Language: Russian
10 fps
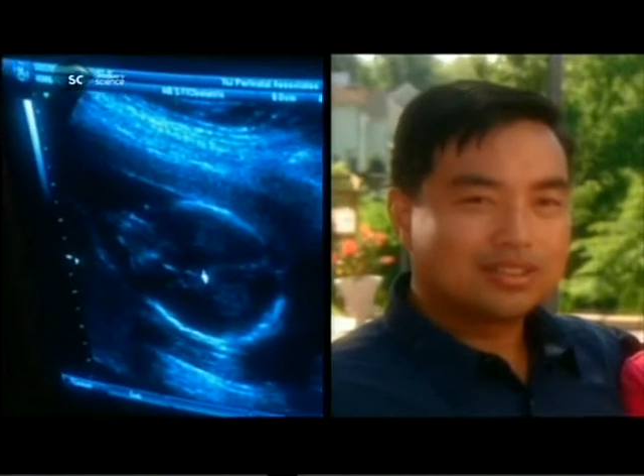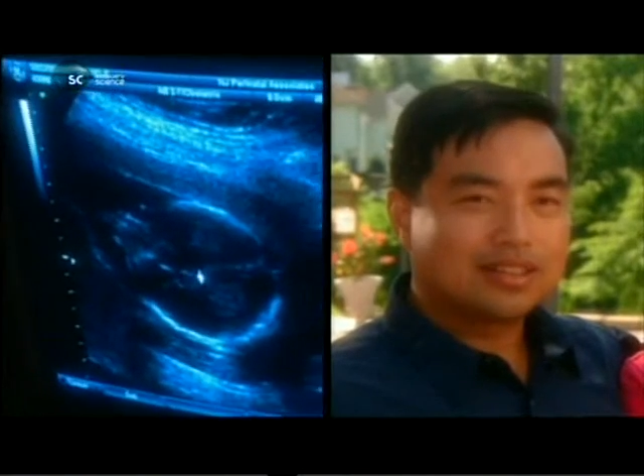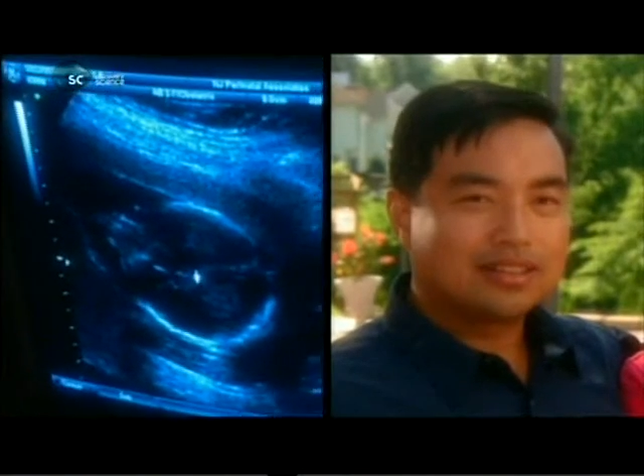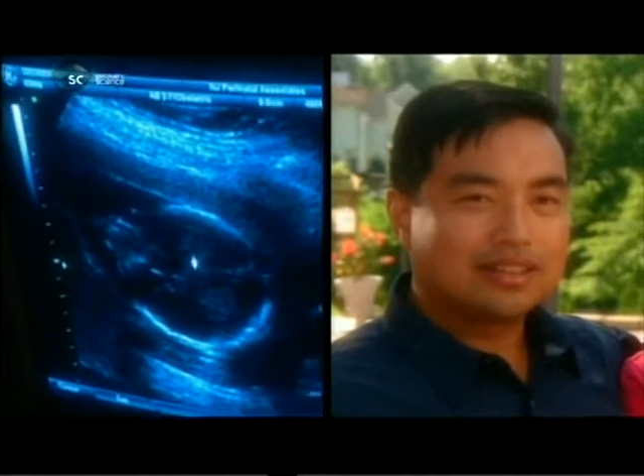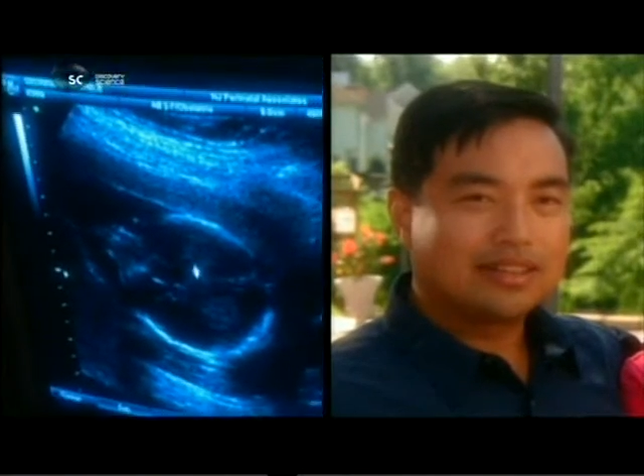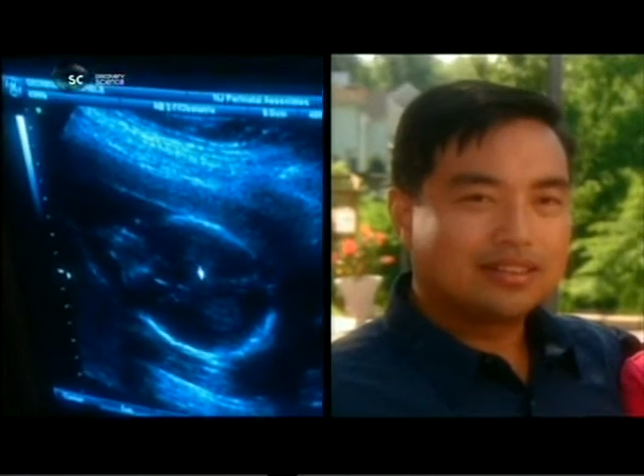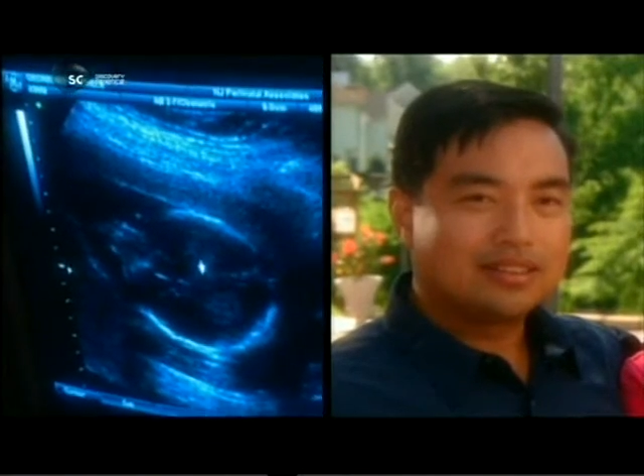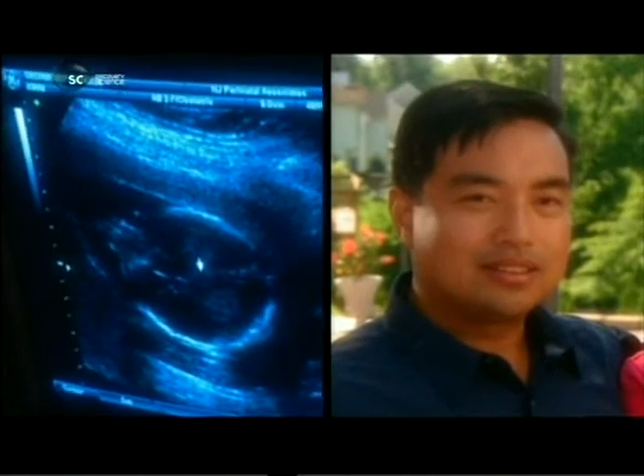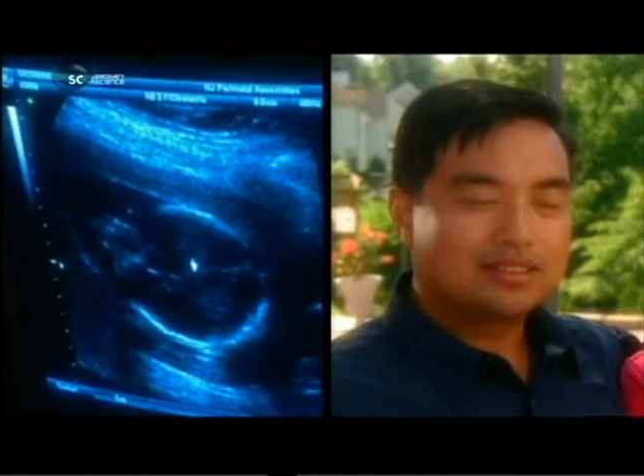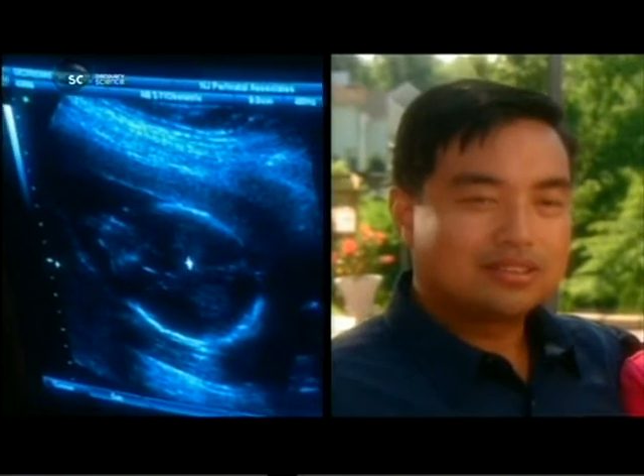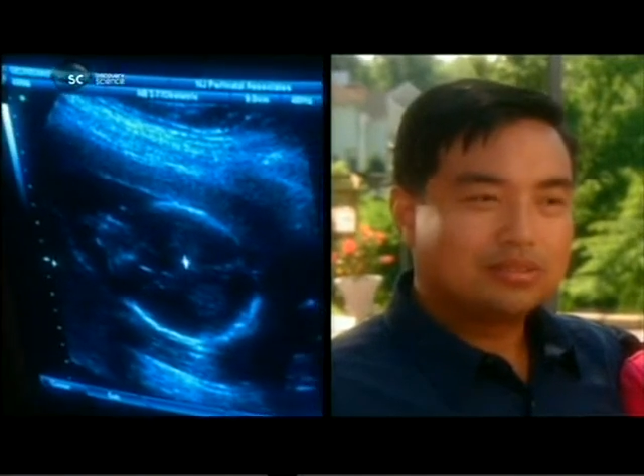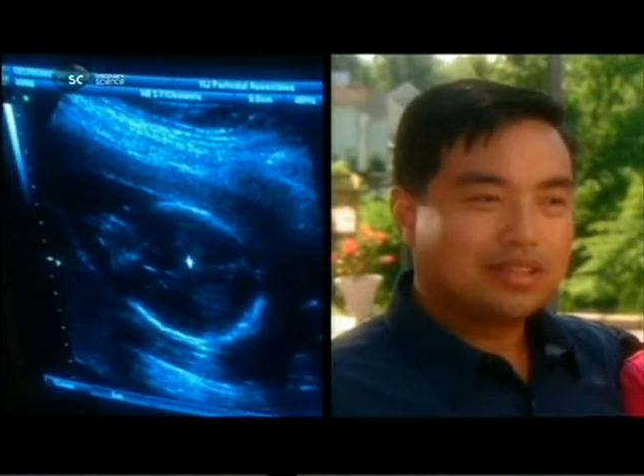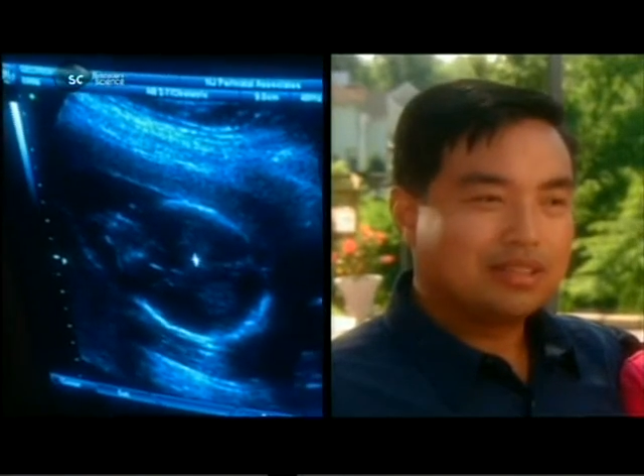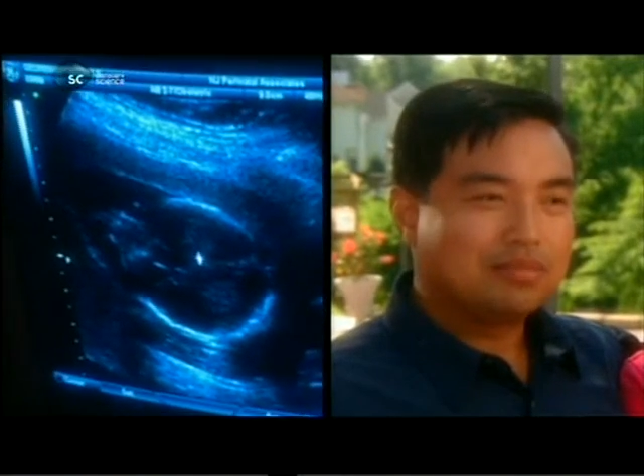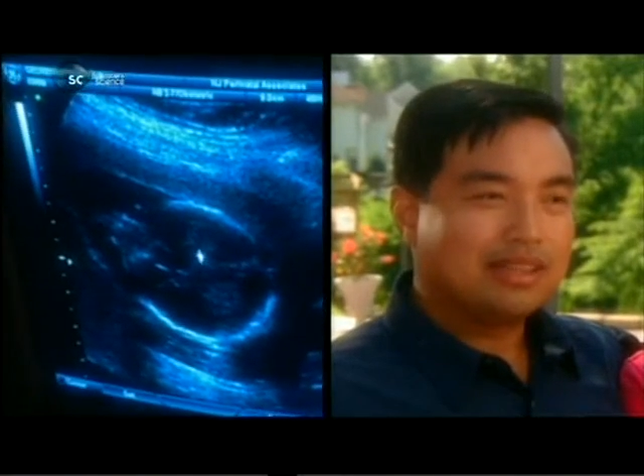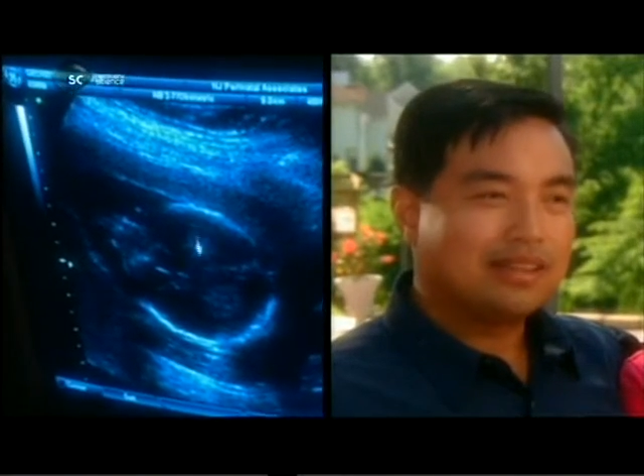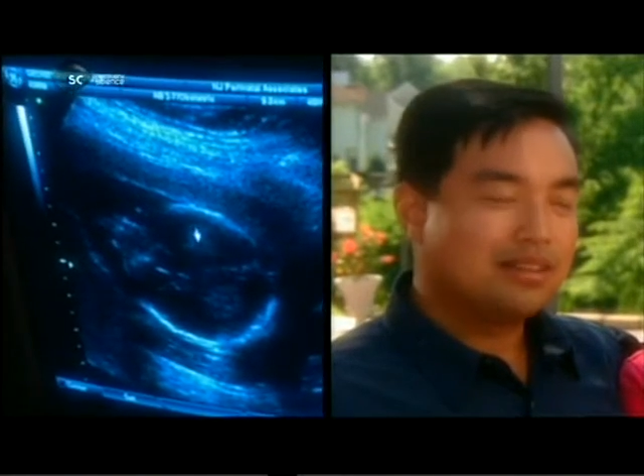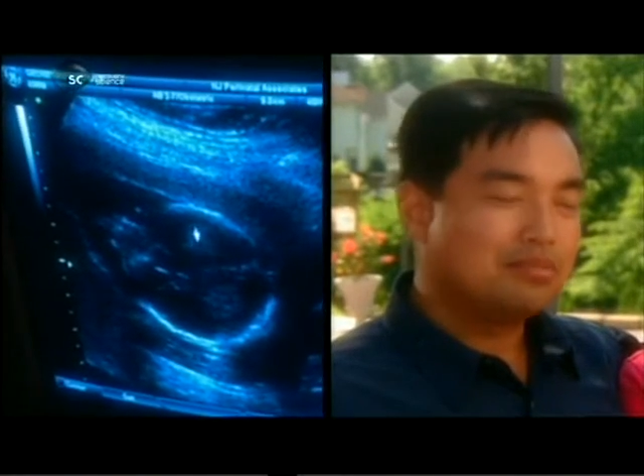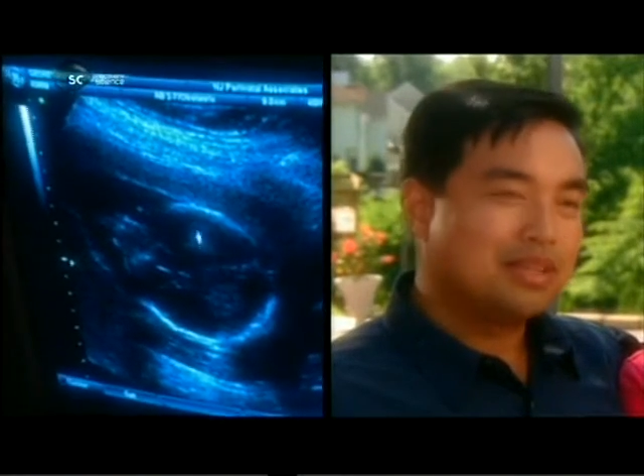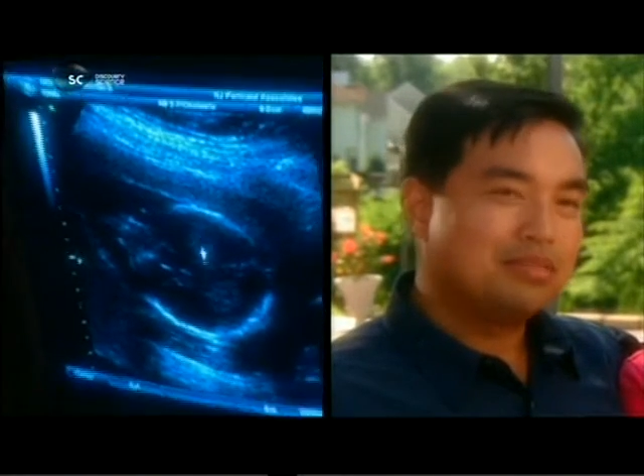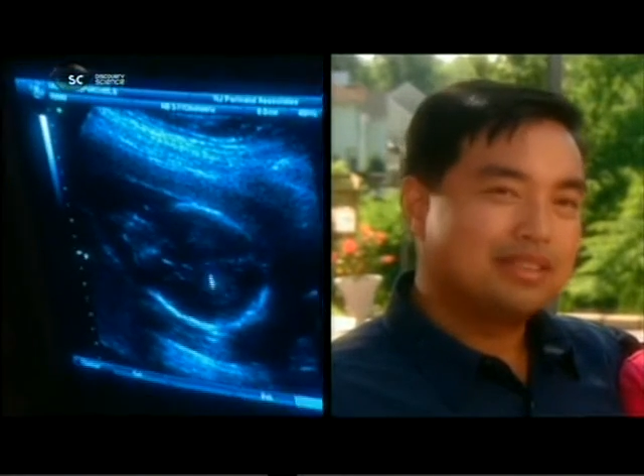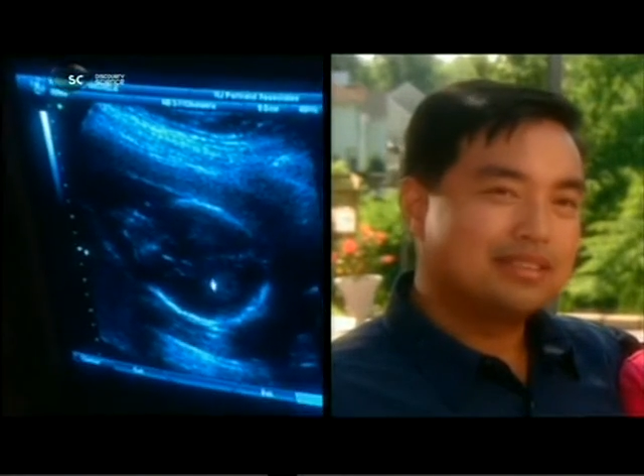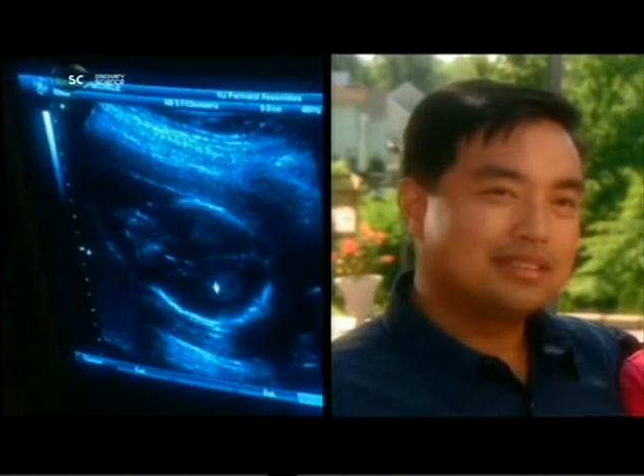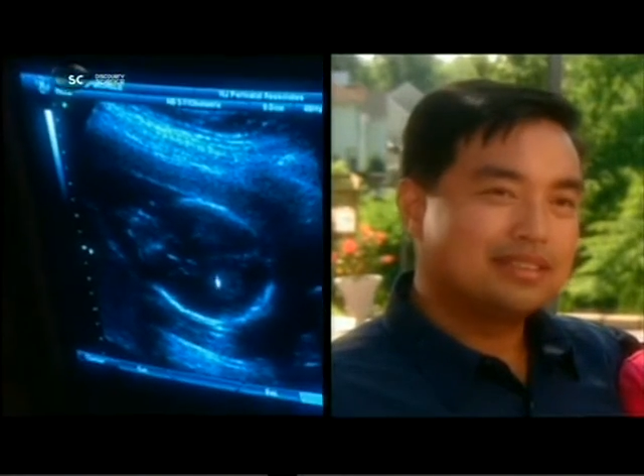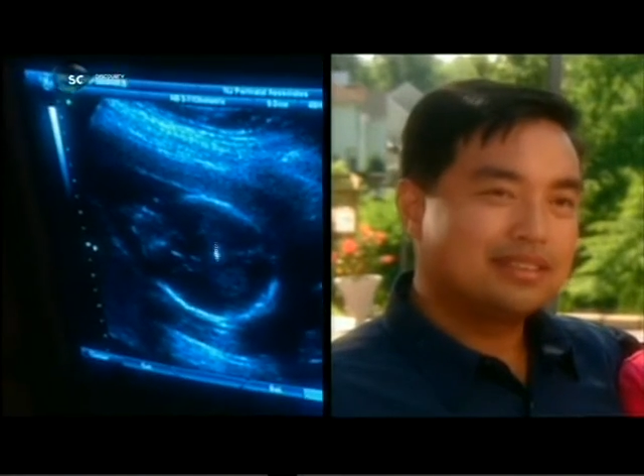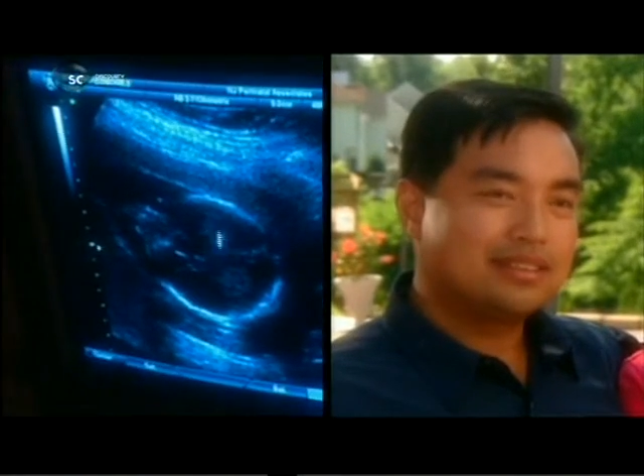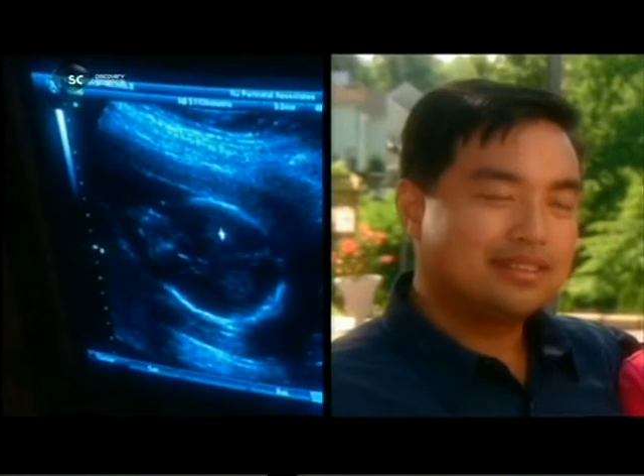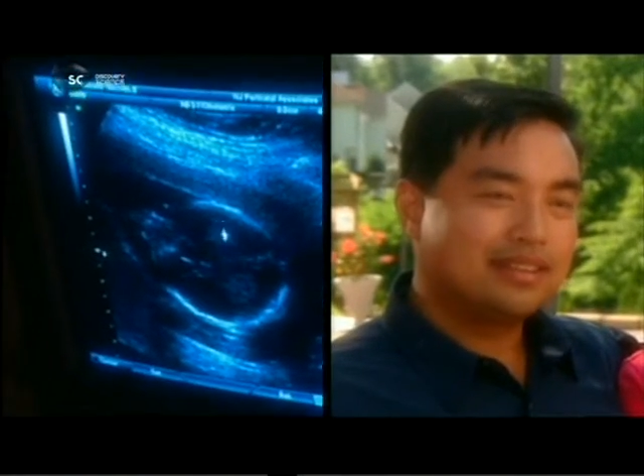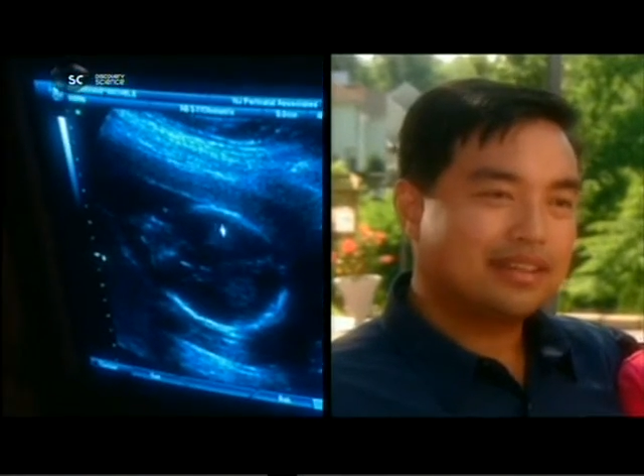Сначала за шею у малыша появилась опухоль,